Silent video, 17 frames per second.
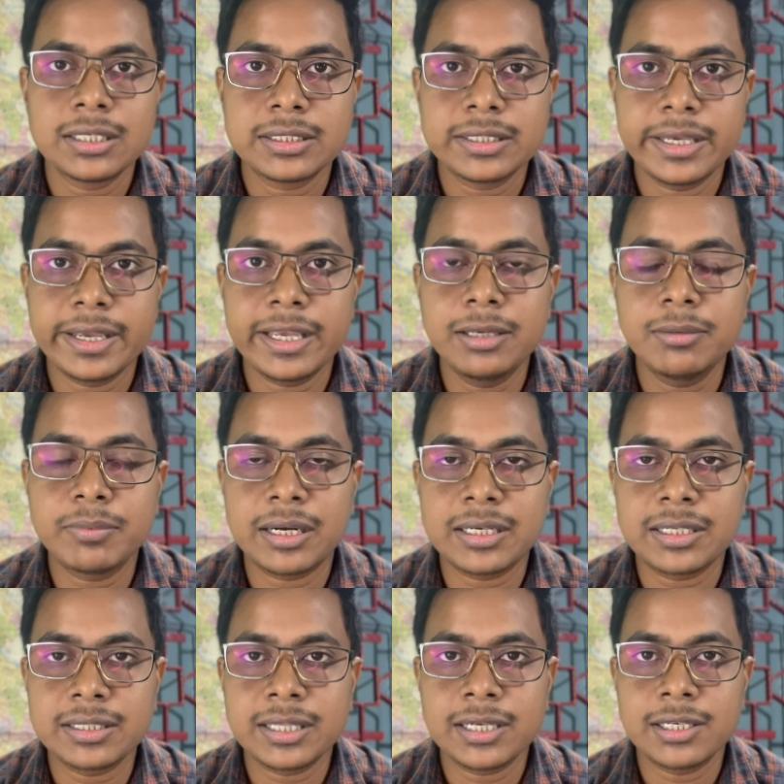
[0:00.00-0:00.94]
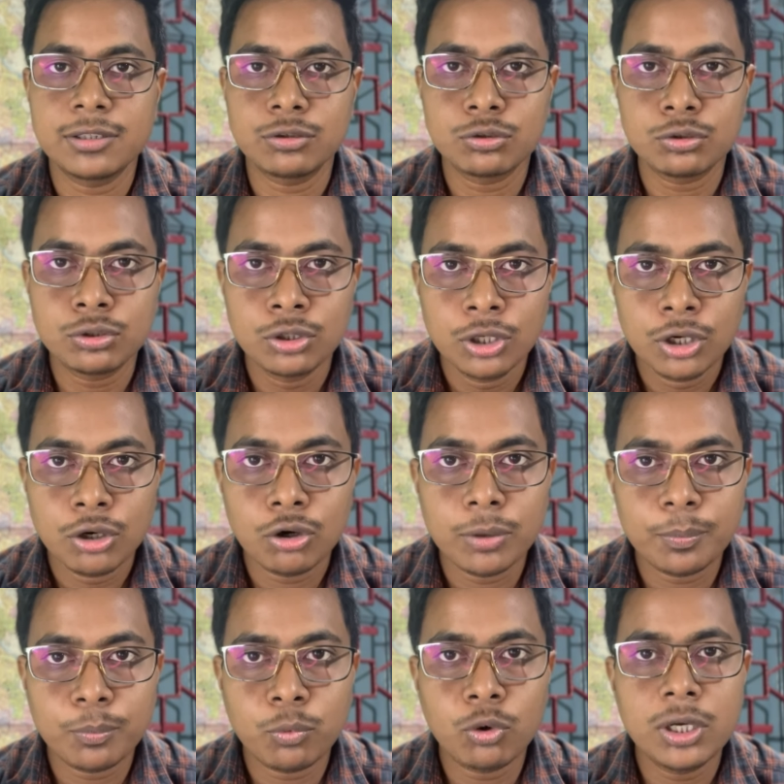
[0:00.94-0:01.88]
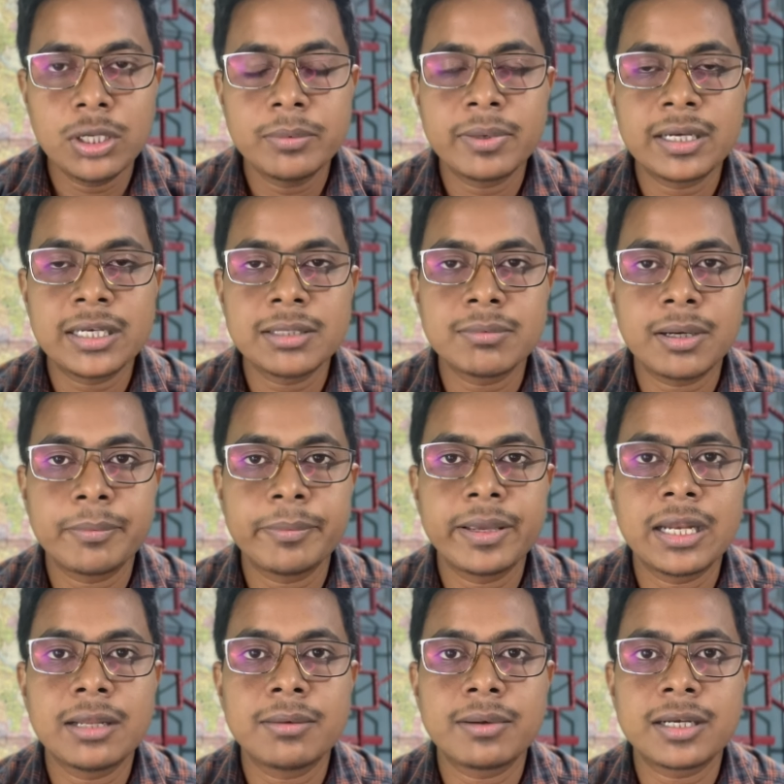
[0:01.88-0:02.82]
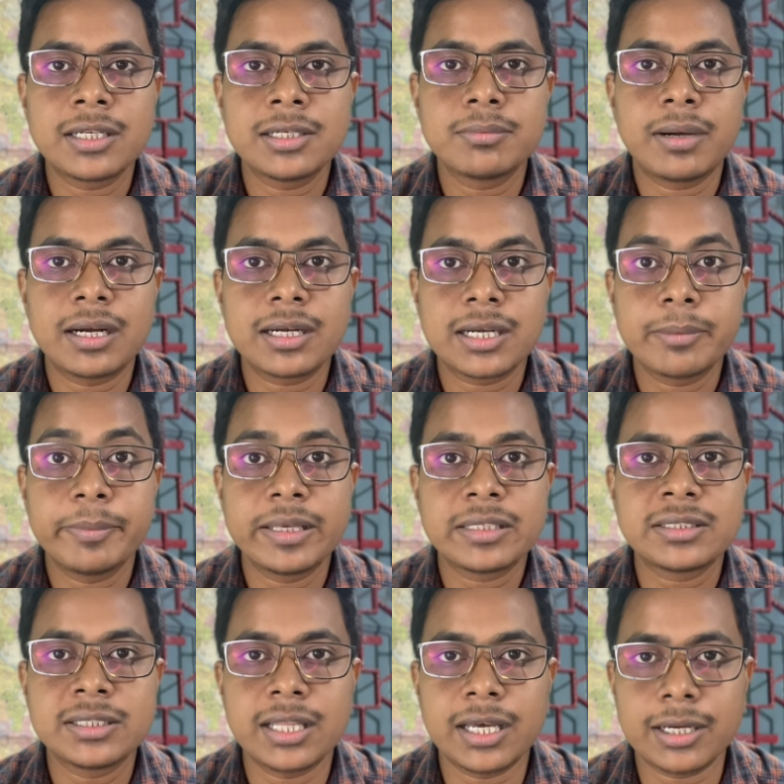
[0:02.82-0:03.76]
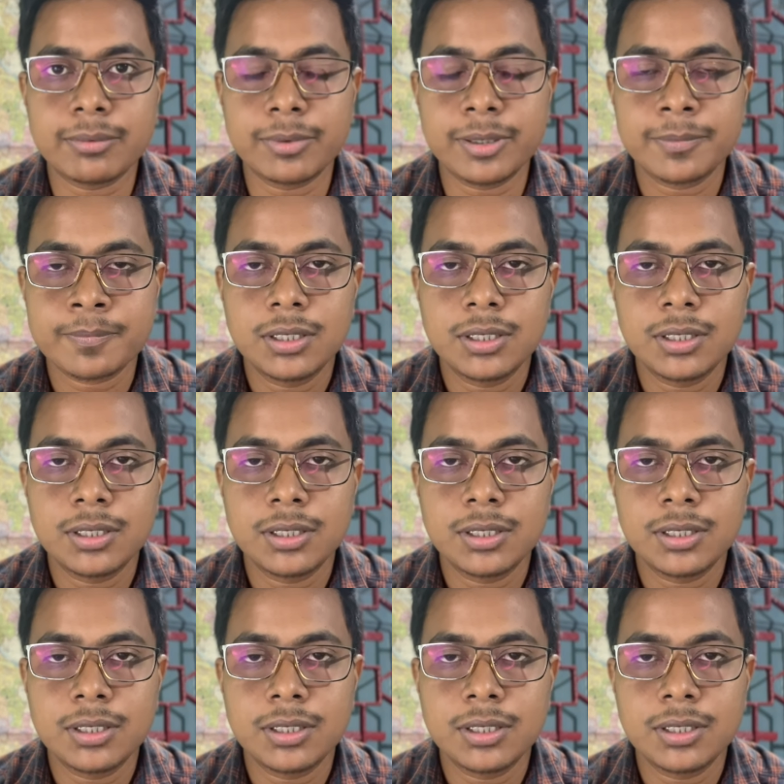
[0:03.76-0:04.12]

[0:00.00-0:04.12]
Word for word: যে এই মাটিতে কিন্তু ওই পলি মাটি বা বেলে মাটির ভাগটা বেশি থাকবে